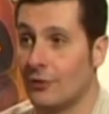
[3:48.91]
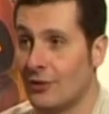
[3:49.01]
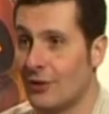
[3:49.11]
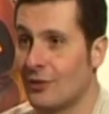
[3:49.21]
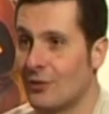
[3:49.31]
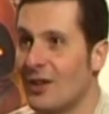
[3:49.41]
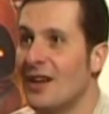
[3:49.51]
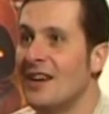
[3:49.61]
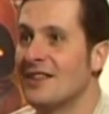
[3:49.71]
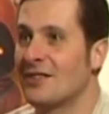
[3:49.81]
C'est ça que,
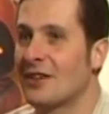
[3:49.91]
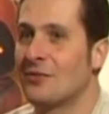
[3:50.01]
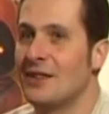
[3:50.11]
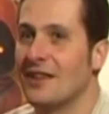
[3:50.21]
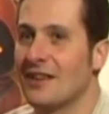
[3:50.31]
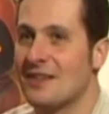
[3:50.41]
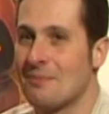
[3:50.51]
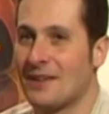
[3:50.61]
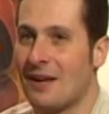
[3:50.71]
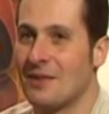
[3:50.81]
ça que je voulais dire et que j'ai
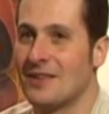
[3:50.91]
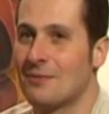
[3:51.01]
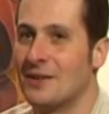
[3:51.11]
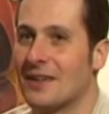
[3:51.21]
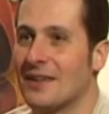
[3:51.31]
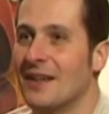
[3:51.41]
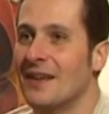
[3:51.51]
pas très bien expliqué